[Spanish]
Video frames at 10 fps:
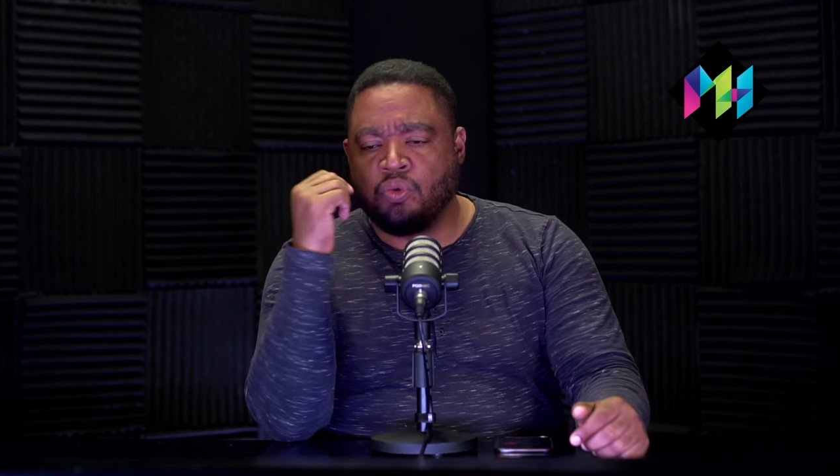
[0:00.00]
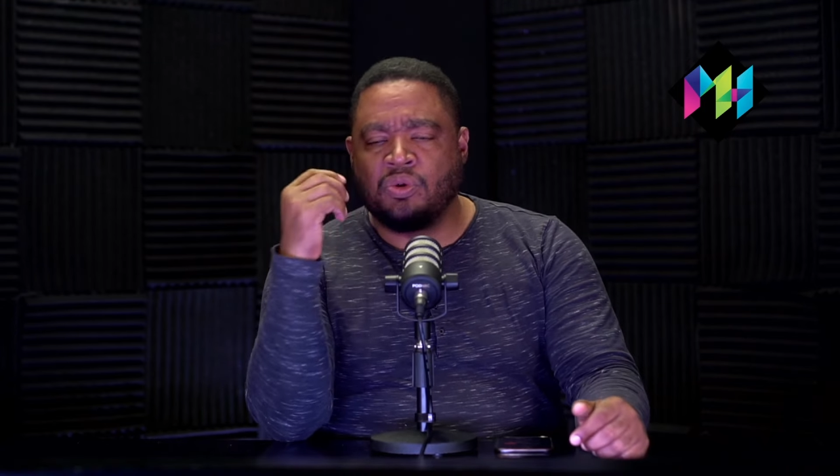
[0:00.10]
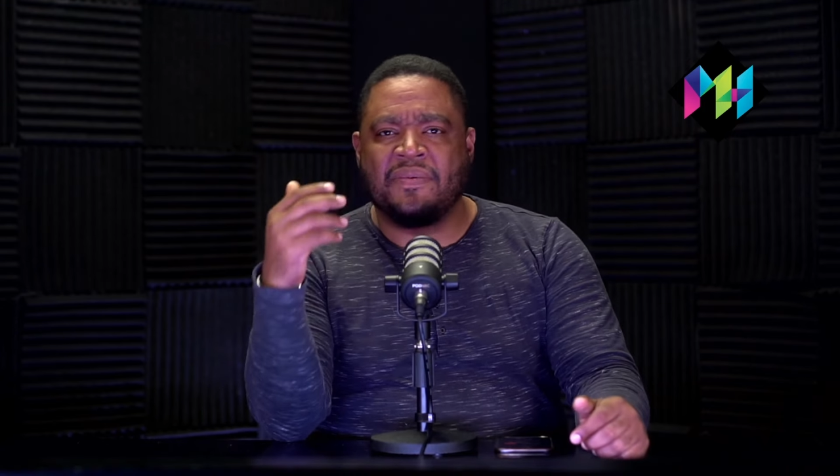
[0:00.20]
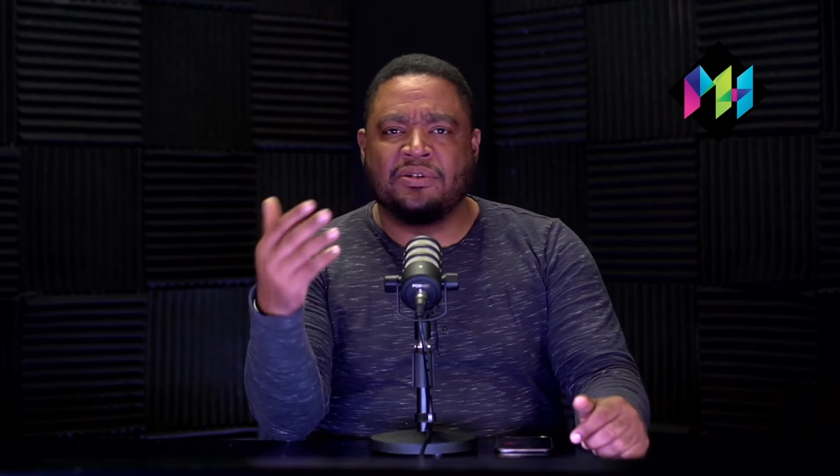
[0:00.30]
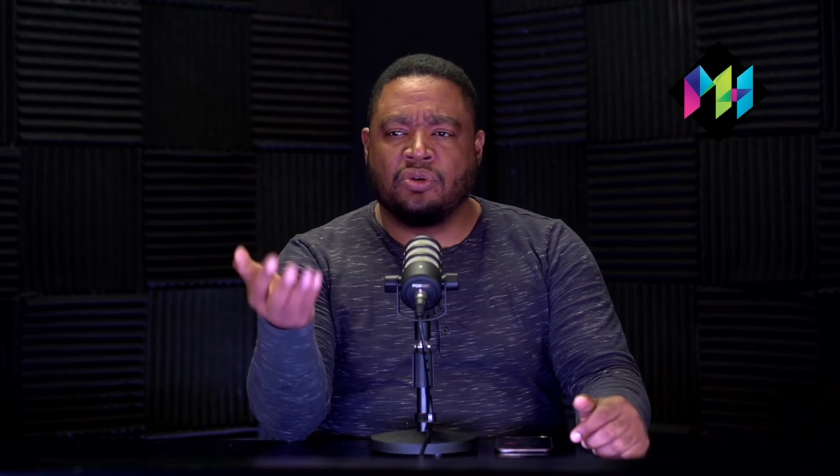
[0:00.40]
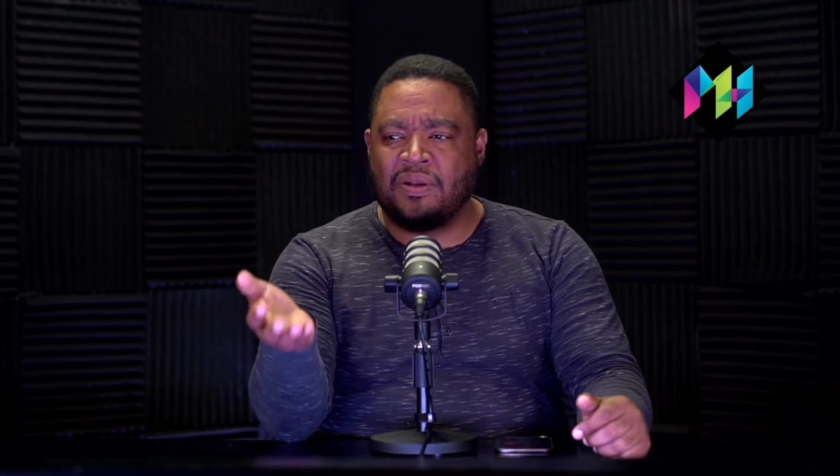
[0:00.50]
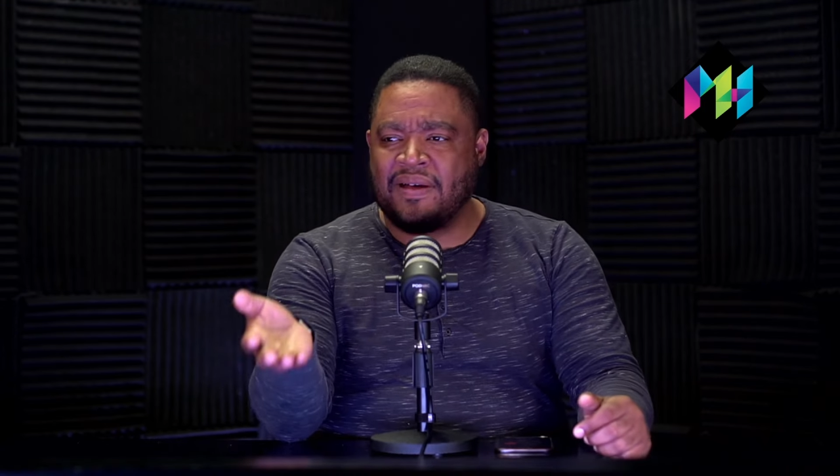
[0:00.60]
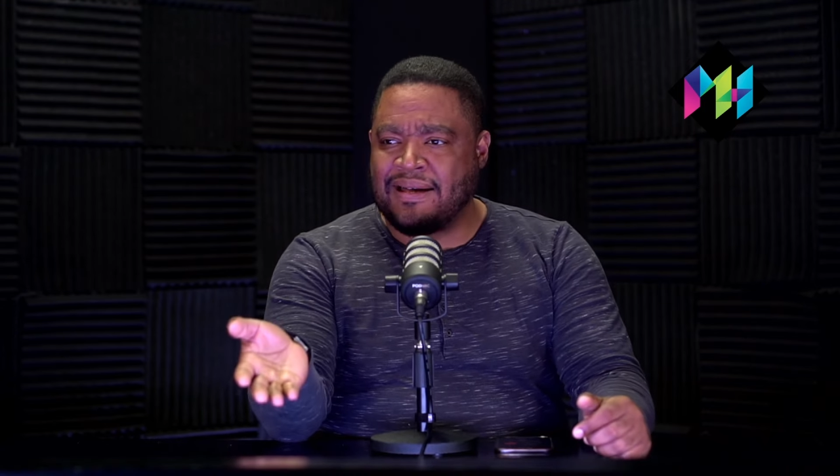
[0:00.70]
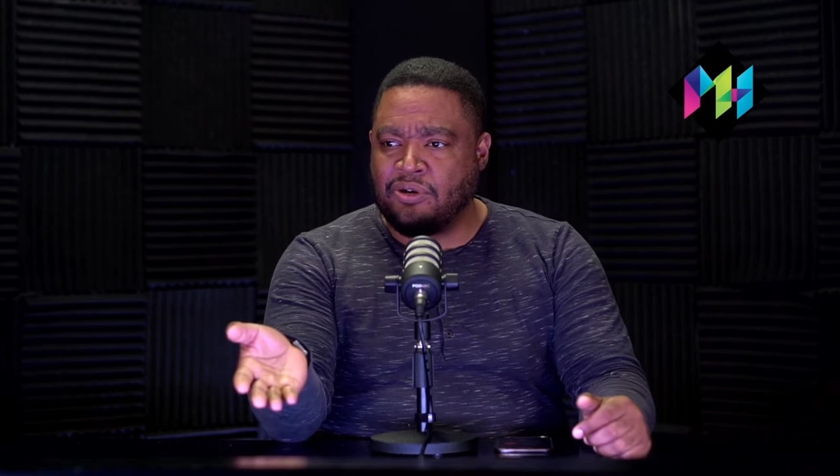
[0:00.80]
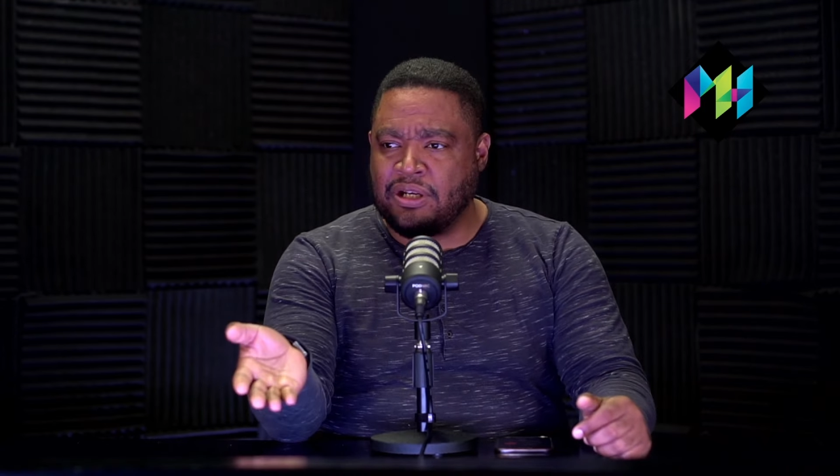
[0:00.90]
Una victoria
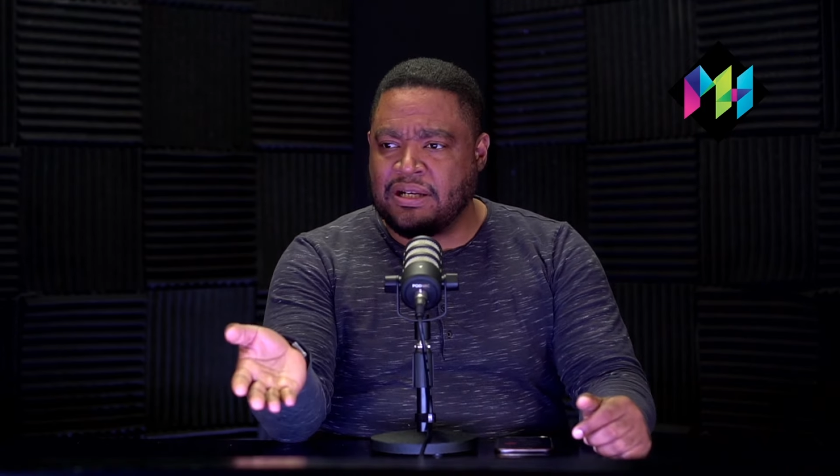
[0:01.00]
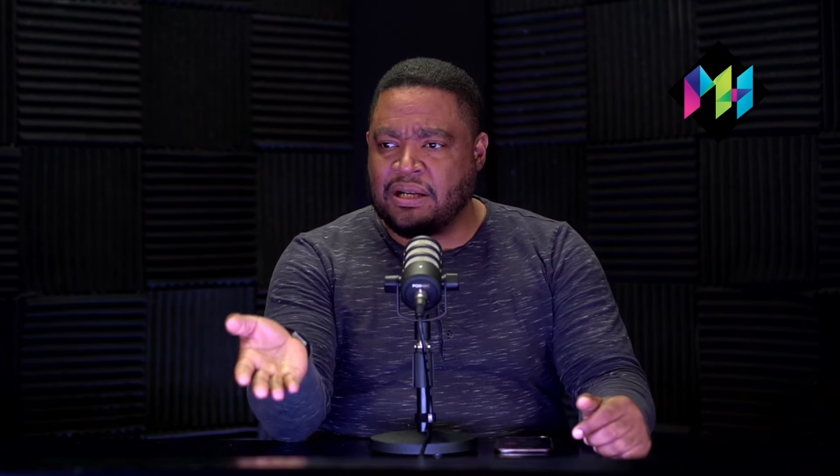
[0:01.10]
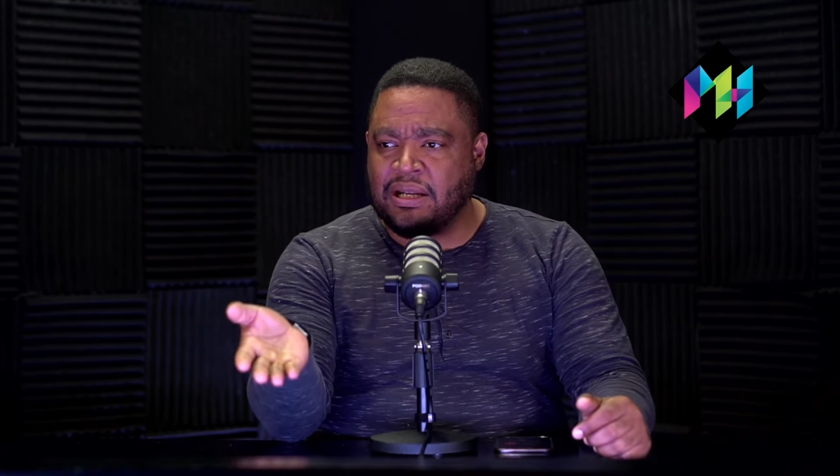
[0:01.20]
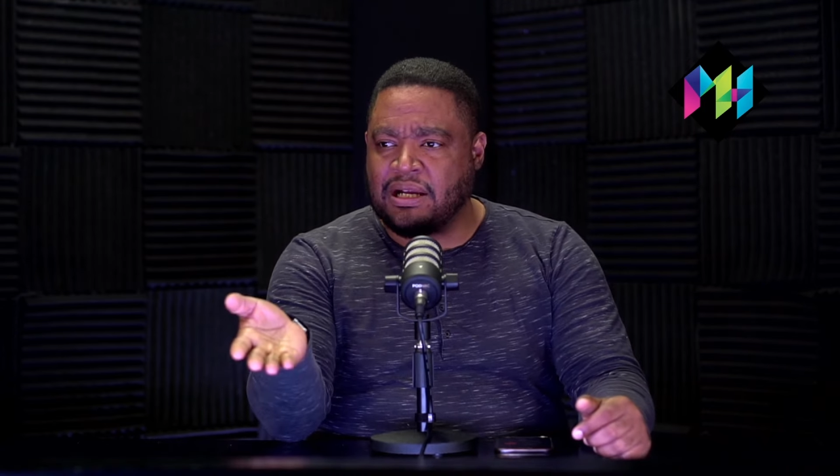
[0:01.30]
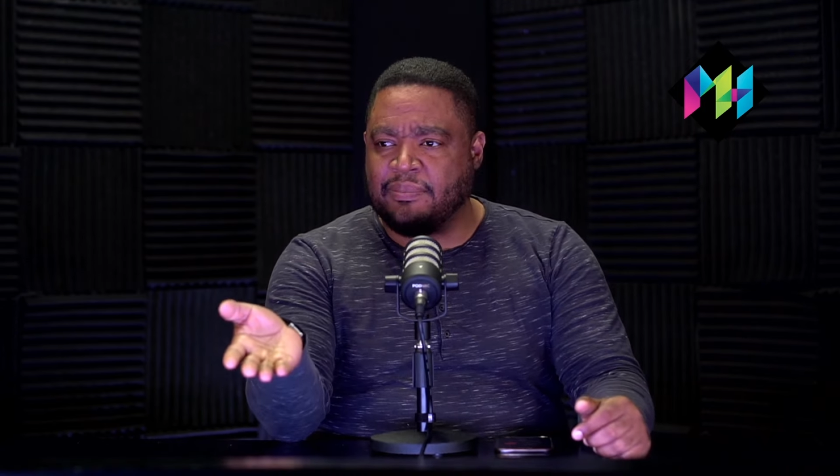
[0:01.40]
de Carolina en la